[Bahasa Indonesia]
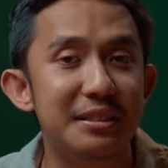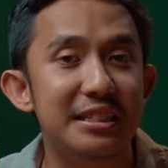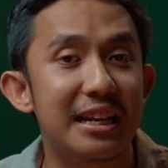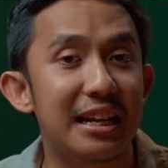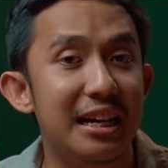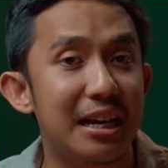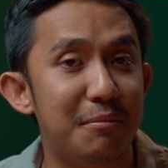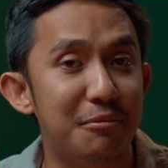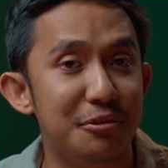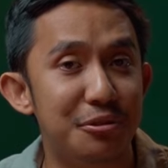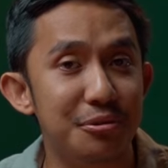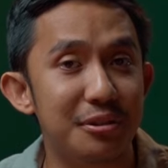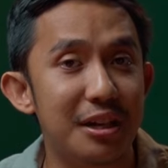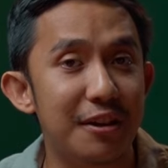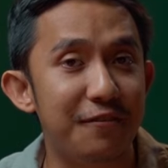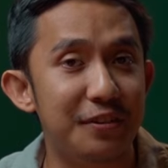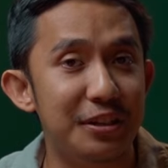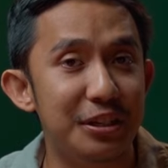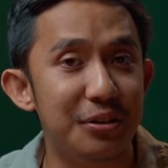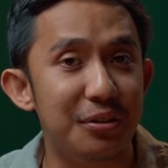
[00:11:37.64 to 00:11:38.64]
misalnya kamu
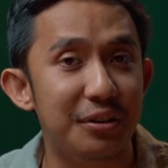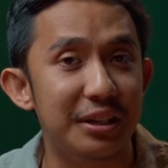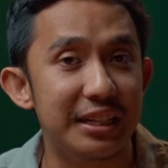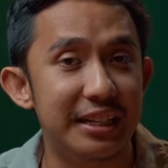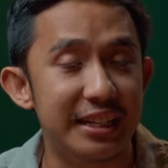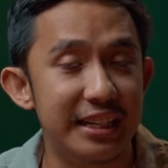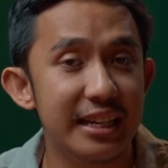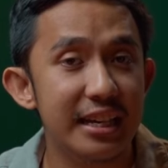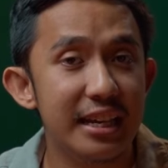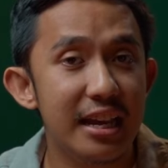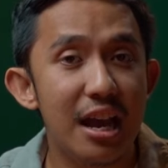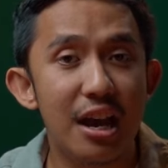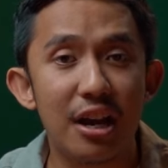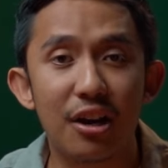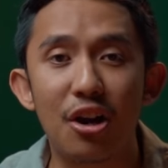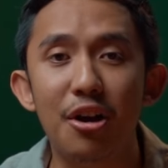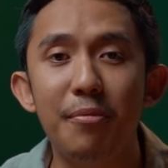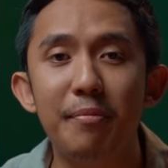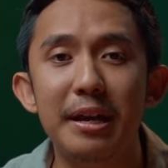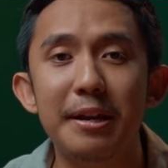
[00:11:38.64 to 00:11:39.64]
suka video ini,
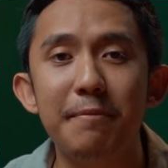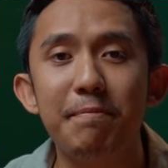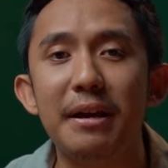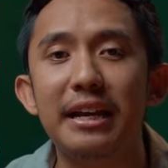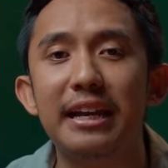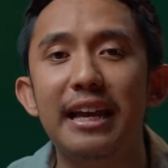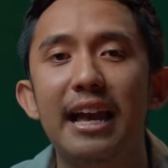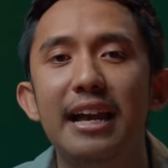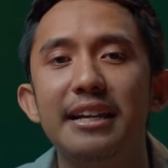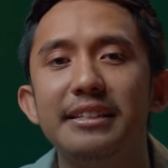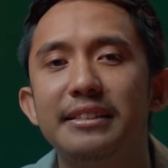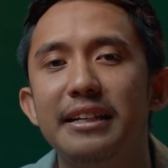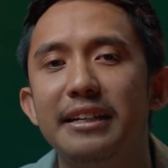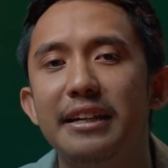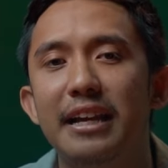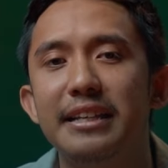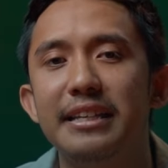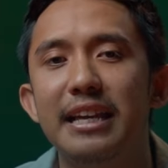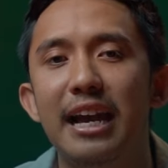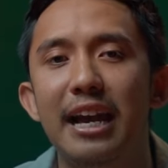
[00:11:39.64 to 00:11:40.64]
komen pakai hashtag
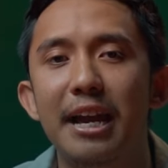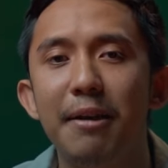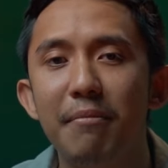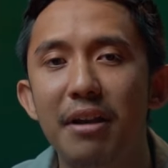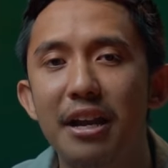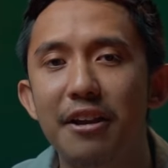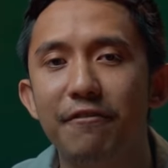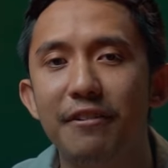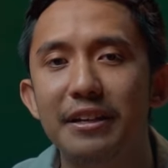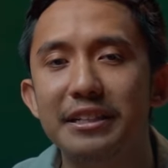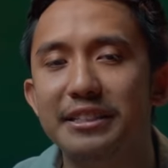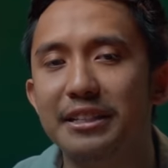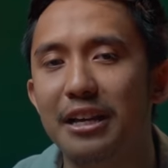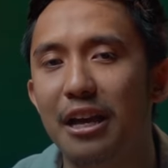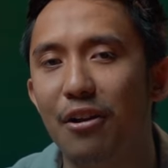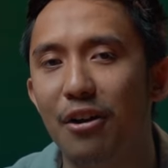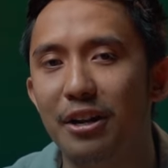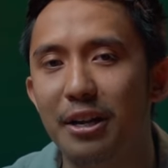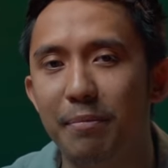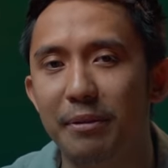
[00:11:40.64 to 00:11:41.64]
nanya MIFX
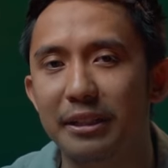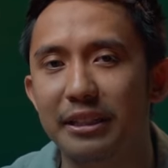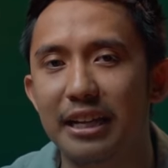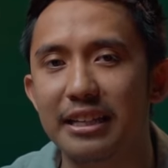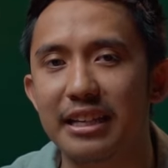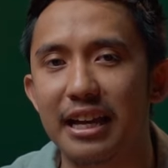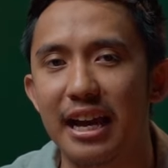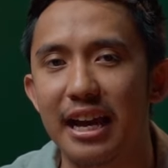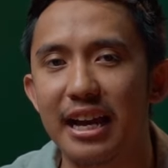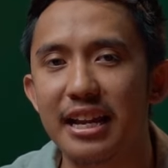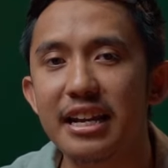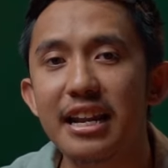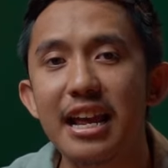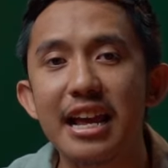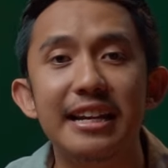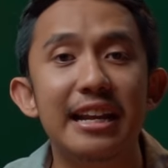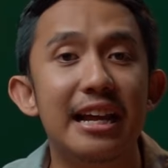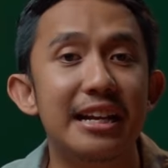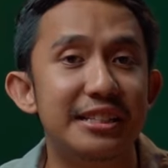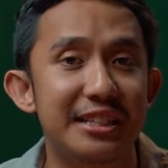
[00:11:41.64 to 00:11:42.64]
kalau ada pertanyaan,
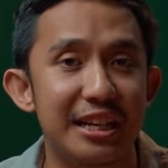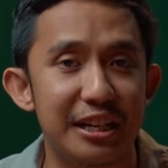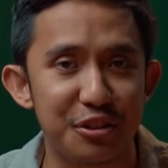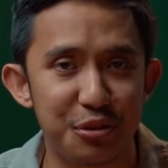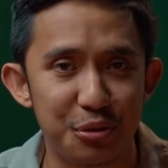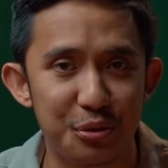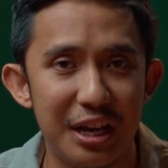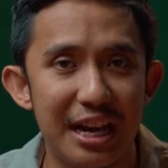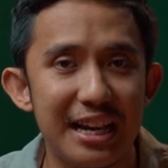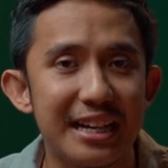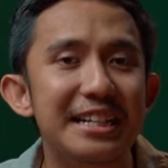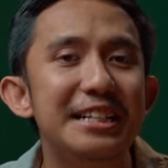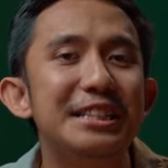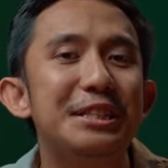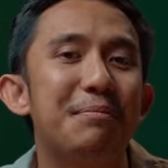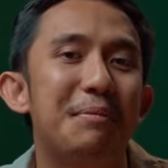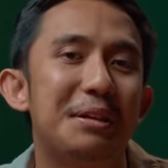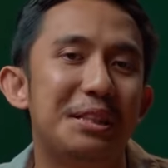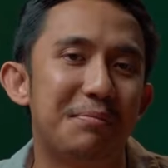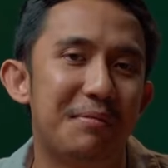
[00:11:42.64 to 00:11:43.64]
dan share juga ke
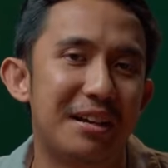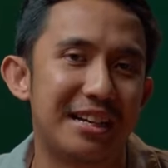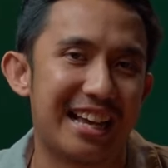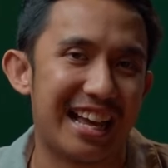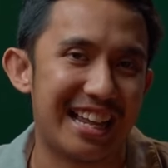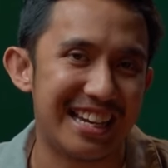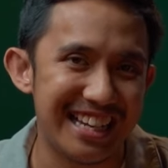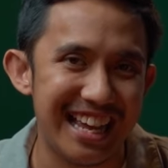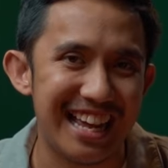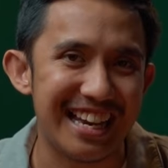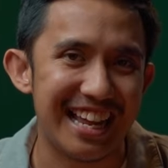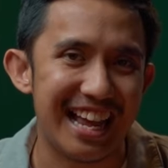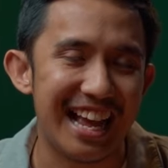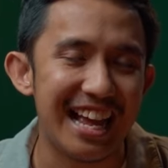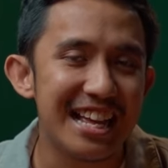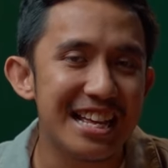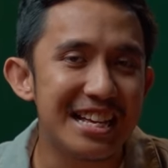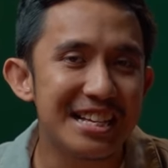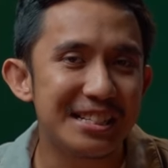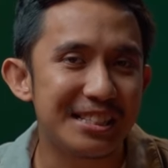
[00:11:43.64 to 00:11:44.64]
teman-teman kalian ya.
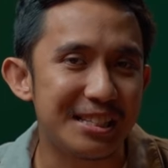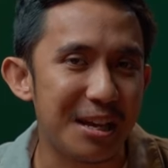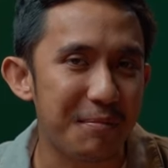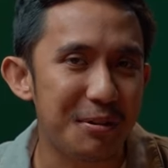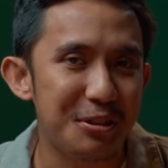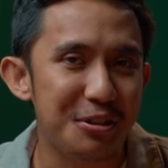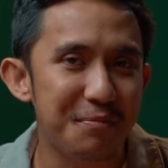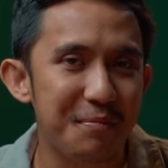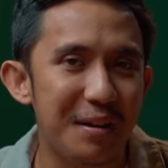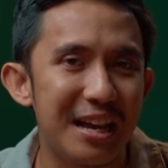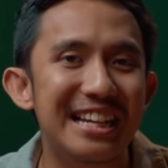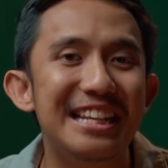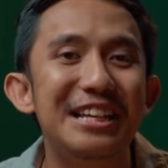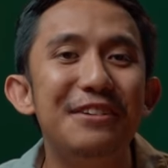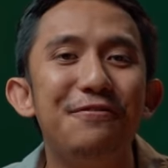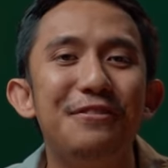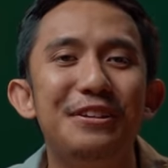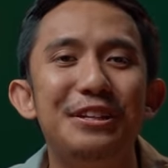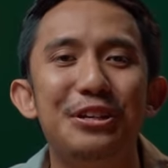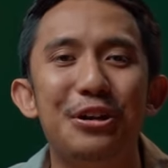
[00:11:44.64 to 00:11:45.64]
Sampai jumpa di
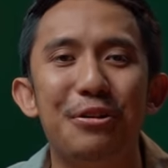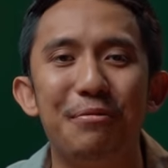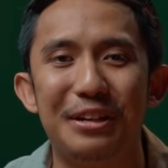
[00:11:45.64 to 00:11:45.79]
video